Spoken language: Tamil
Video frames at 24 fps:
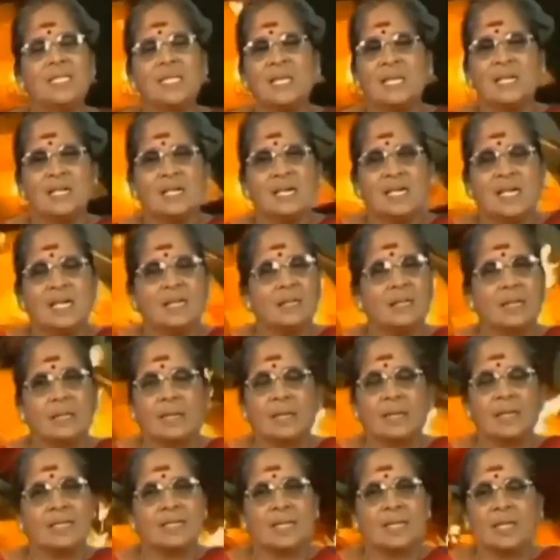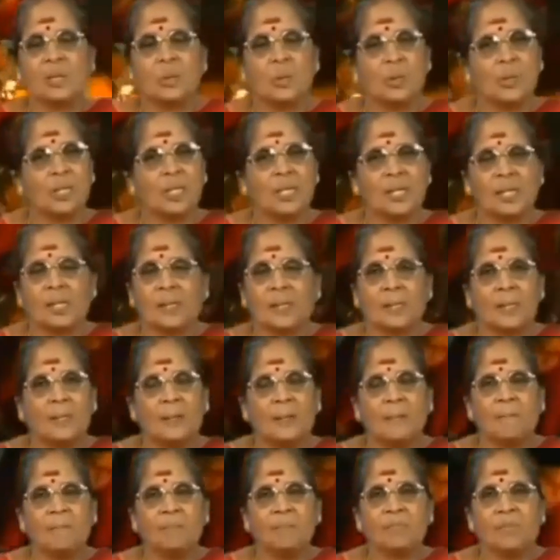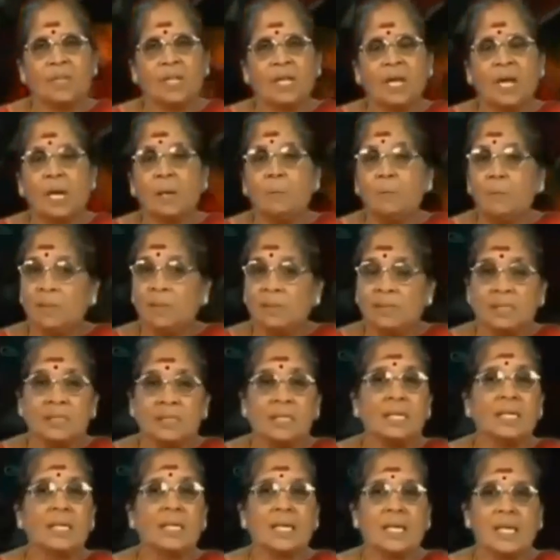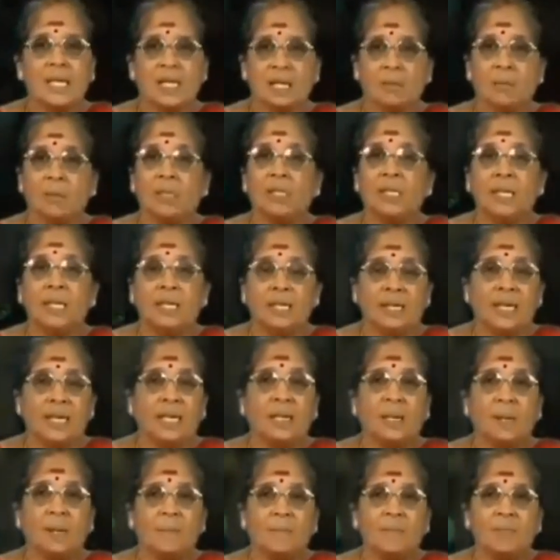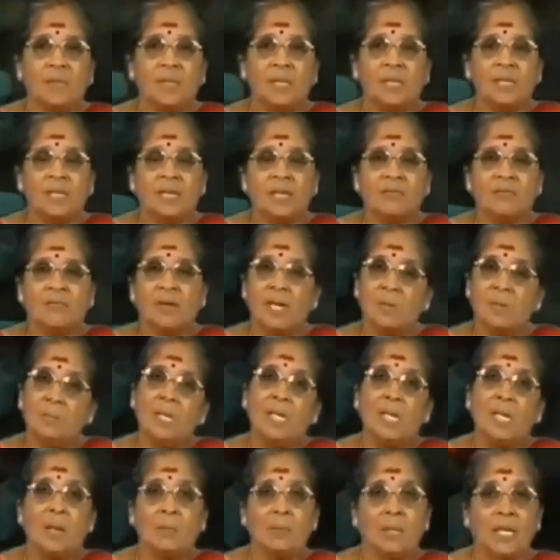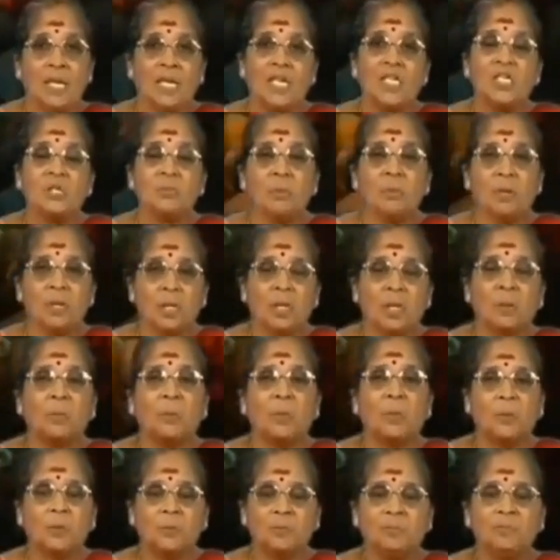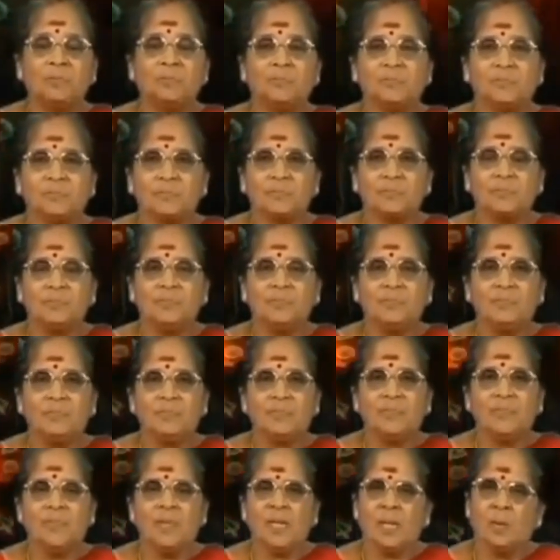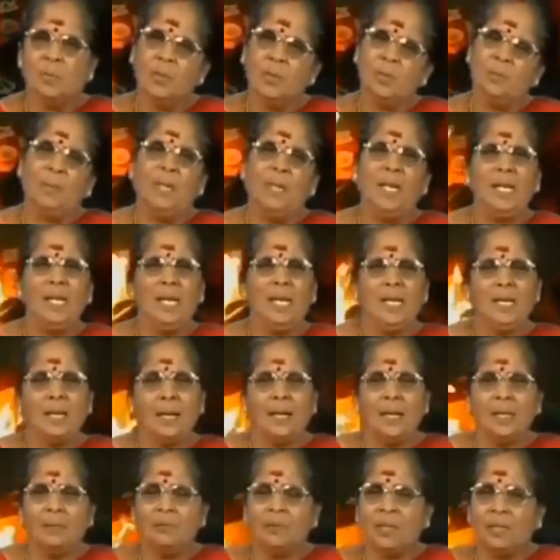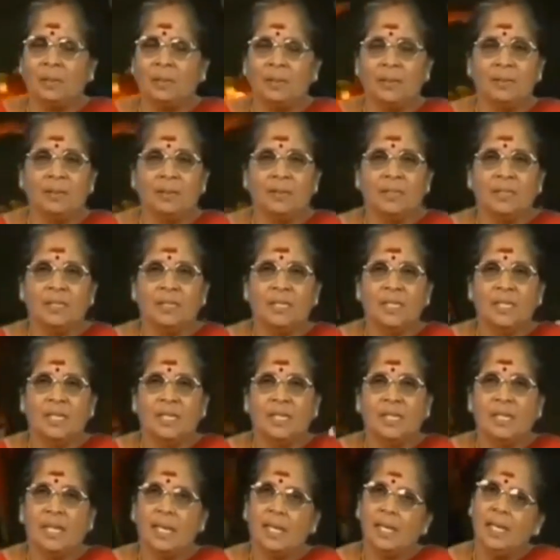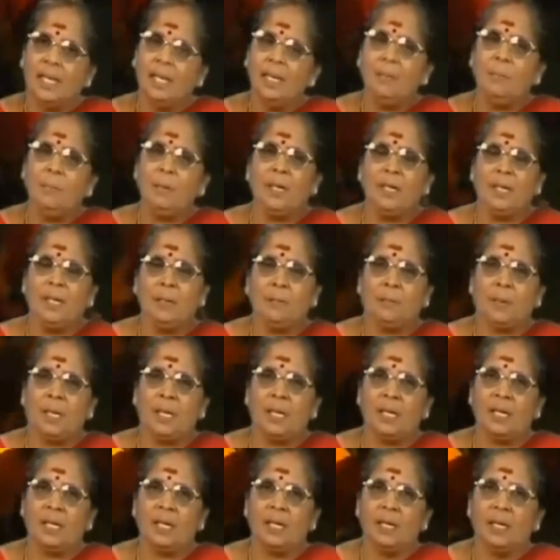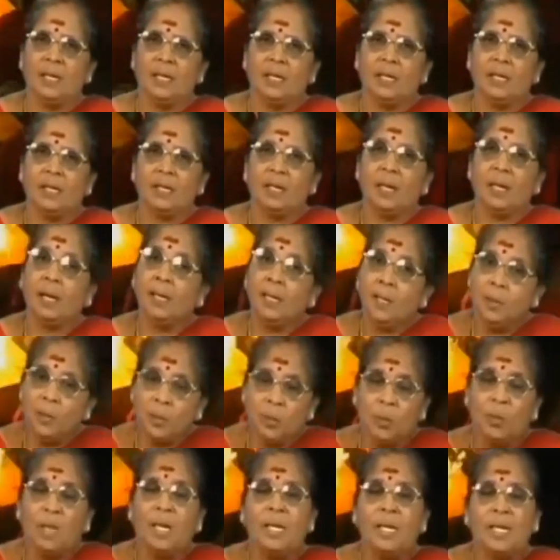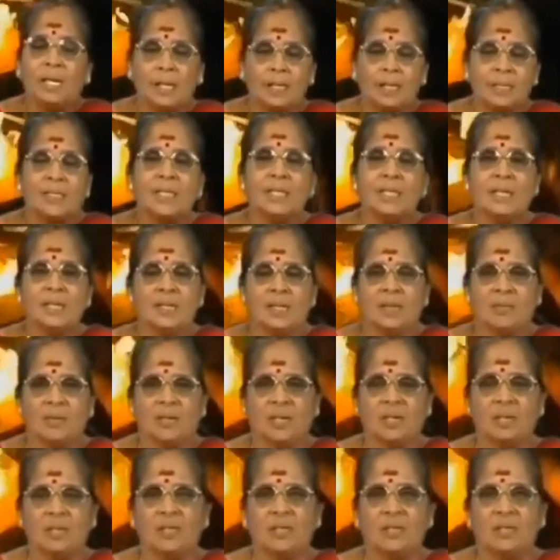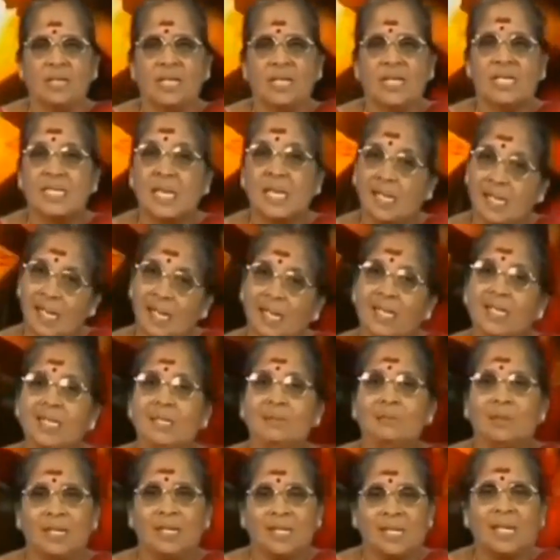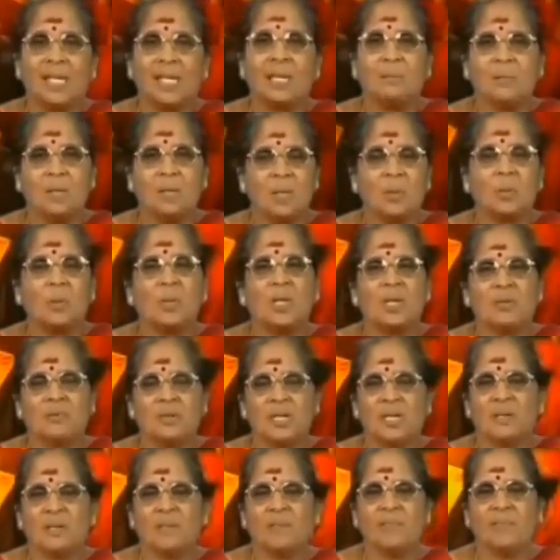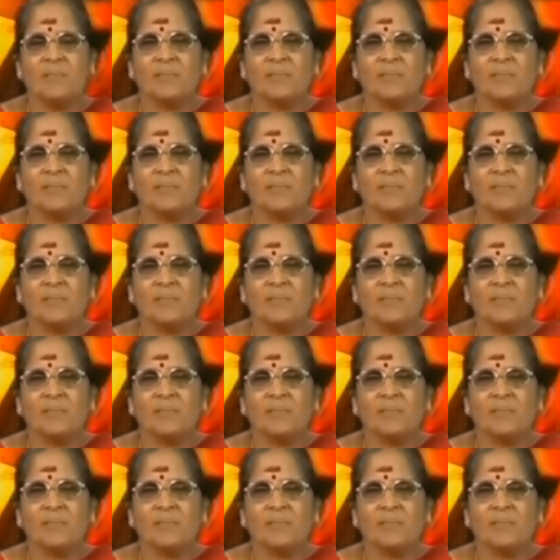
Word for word: அதிசயங்களை இந்த தாய் செய்து கொண்டிருக்கிறாள் அம்மா தந்திருக்கிற இந்த மந்திரத்தின் வலிமையை நாம நினைச்சு பார்க்கிறப்போ ஒரு பெரிய ஞானவான் நிறைய பறைய பல ஞான நூன்களை கற்றறிந்தவர் சன்னியாசி வாழ்க்கையை மேற்கொண்டவர்